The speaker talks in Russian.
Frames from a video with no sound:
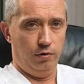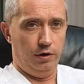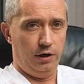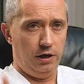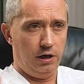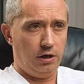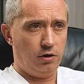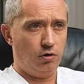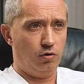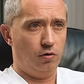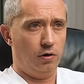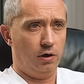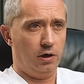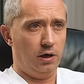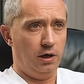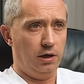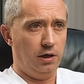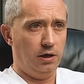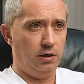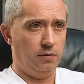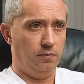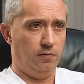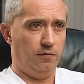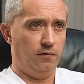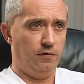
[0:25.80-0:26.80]
реакцию
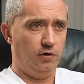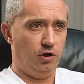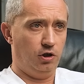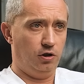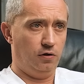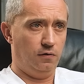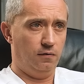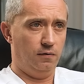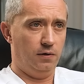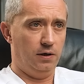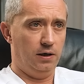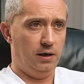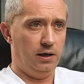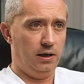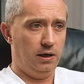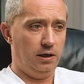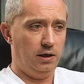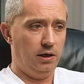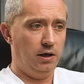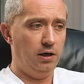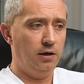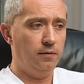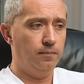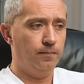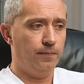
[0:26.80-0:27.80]
организма, вещества,
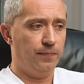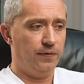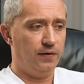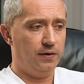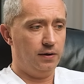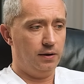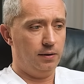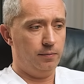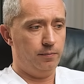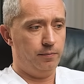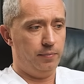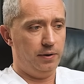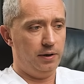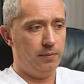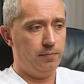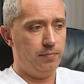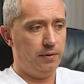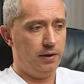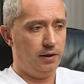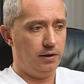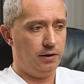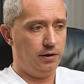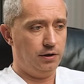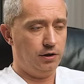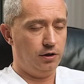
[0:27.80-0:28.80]
они э, при
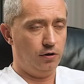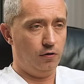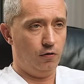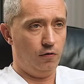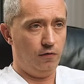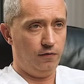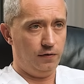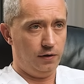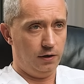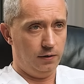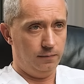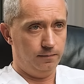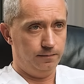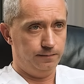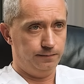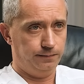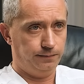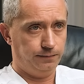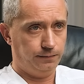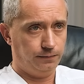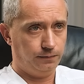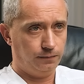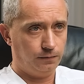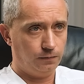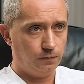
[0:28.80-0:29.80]
передозировке
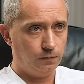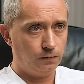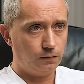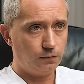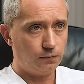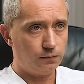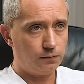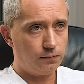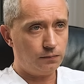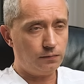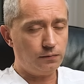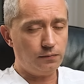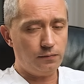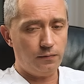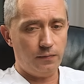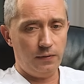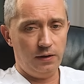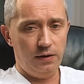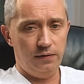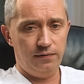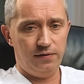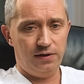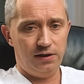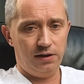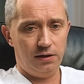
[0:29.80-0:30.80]

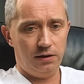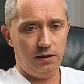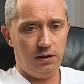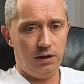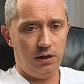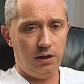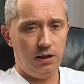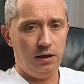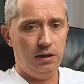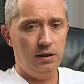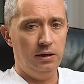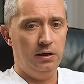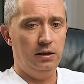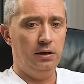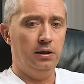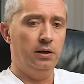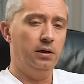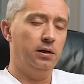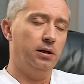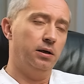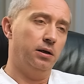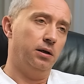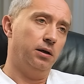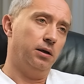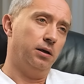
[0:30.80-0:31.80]
всегда
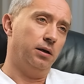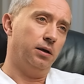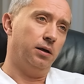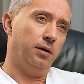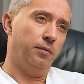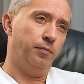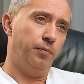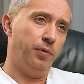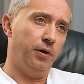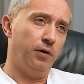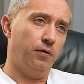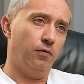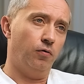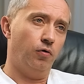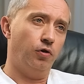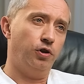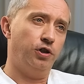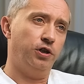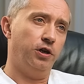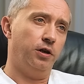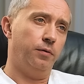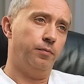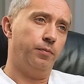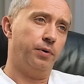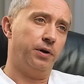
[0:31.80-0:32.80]
Э, в первую
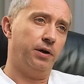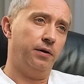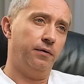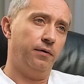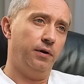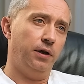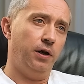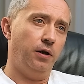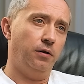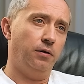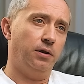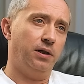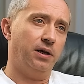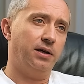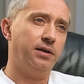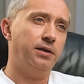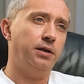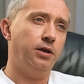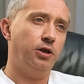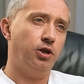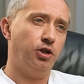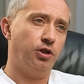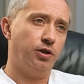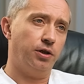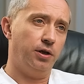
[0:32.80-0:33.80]
очередь проявляют
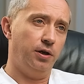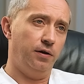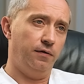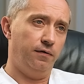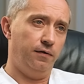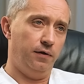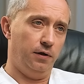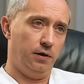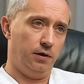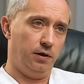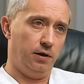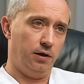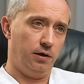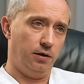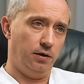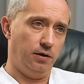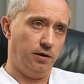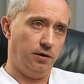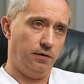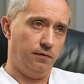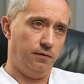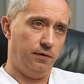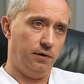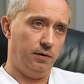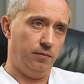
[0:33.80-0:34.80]
токсический эффект, так
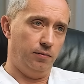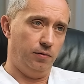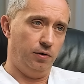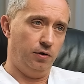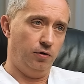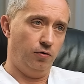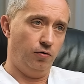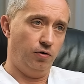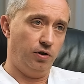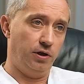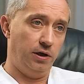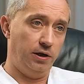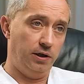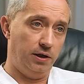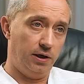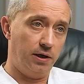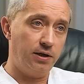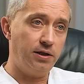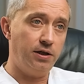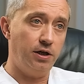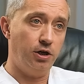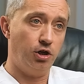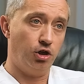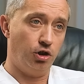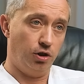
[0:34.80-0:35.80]
называемый. То есть они
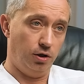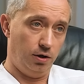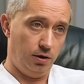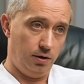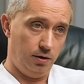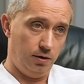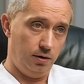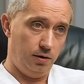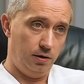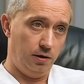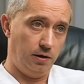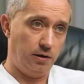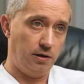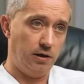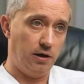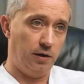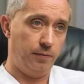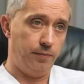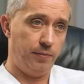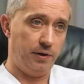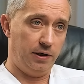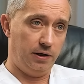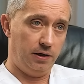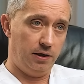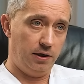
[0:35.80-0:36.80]
токсичны, если их
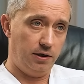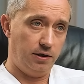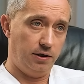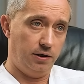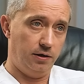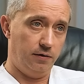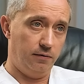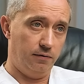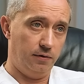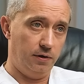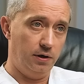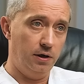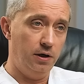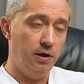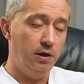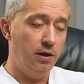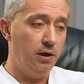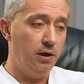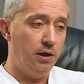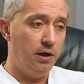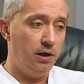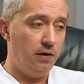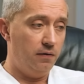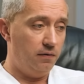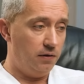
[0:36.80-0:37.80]
передозировать.
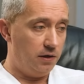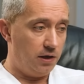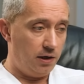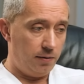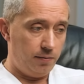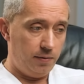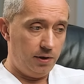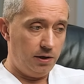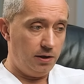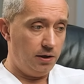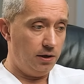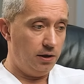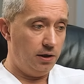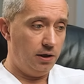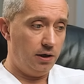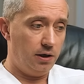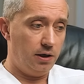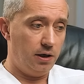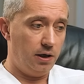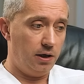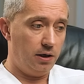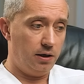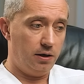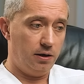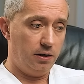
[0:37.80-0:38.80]
И витамины
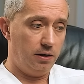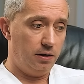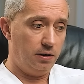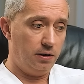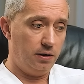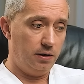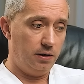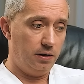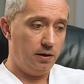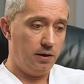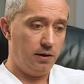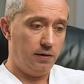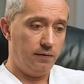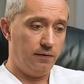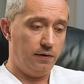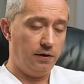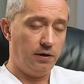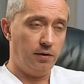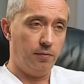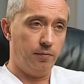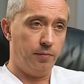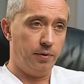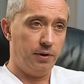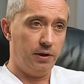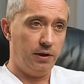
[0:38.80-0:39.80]
никак э, в
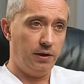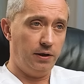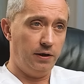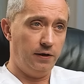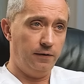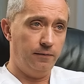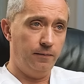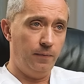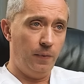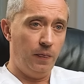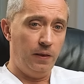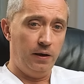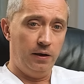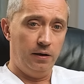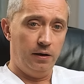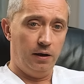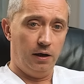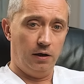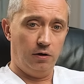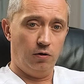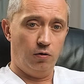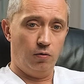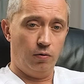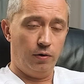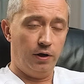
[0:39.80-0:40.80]
этом плане
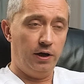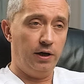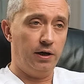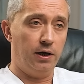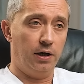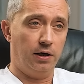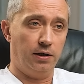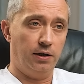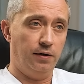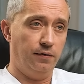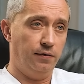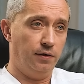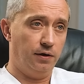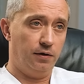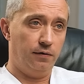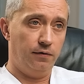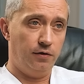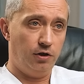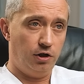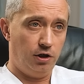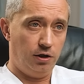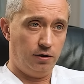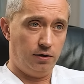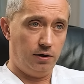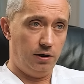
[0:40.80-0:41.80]
от других активных
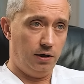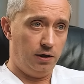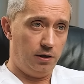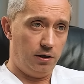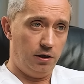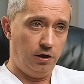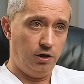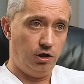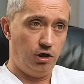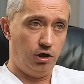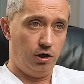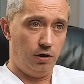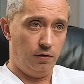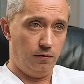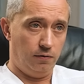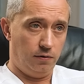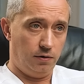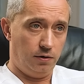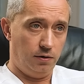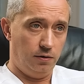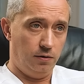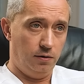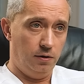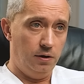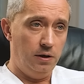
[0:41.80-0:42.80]
веществ не
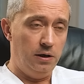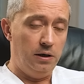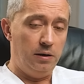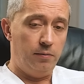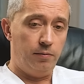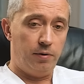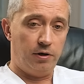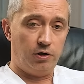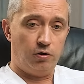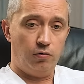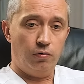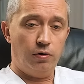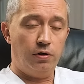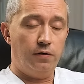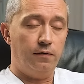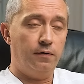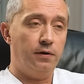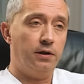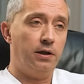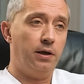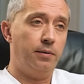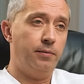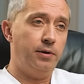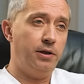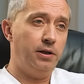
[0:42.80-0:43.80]
отличаются. По сути,
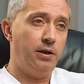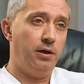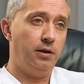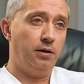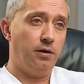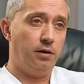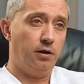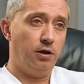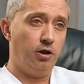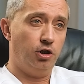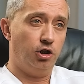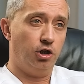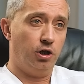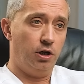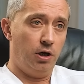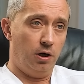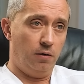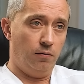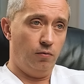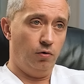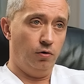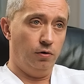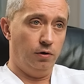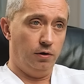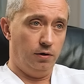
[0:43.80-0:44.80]
витамины это те же
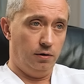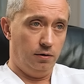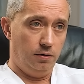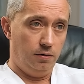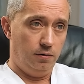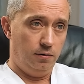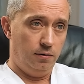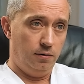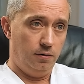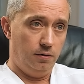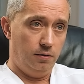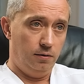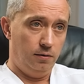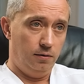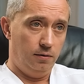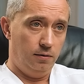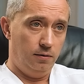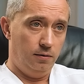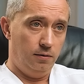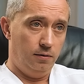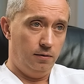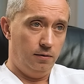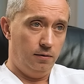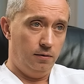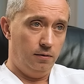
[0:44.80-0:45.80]
гормоны.
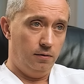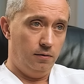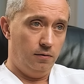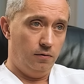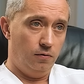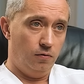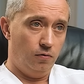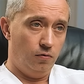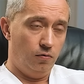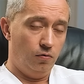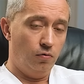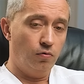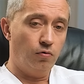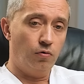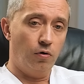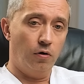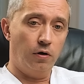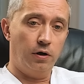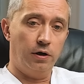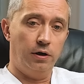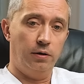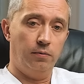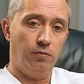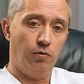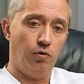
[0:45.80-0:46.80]
Ну,
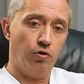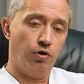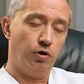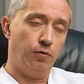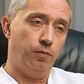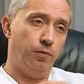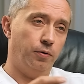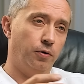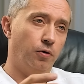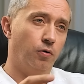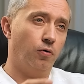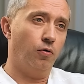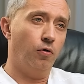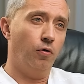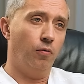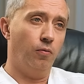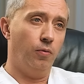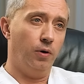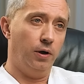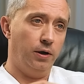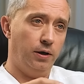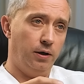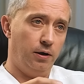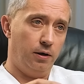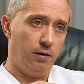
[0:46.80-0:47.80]
только немножко по-другому
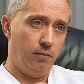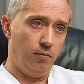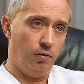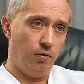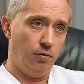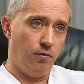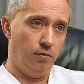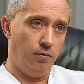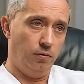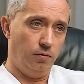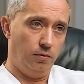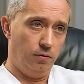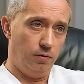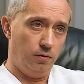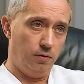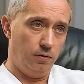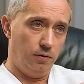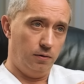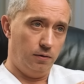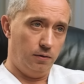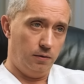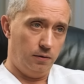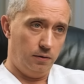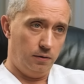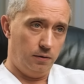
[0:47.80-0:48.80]
они работают,
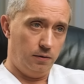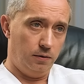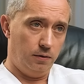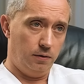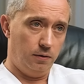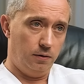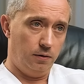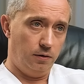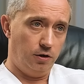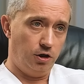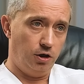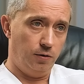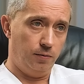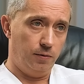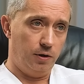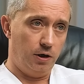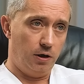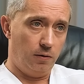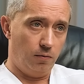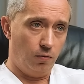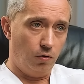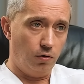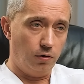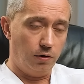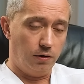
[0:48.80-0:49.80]
э, чем
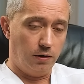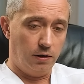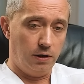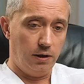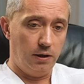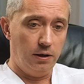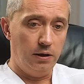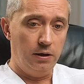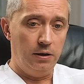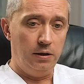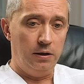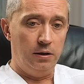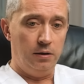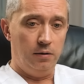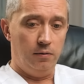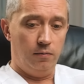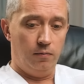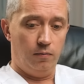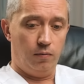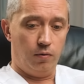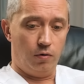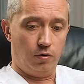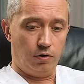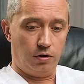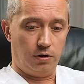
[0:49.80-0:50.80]
гормоны. Да?
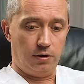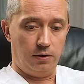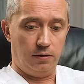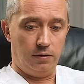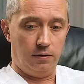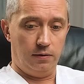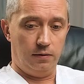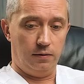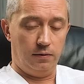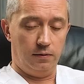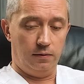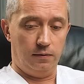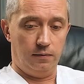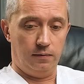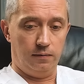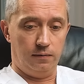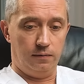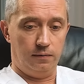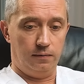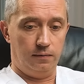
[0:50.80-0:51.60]
Просто,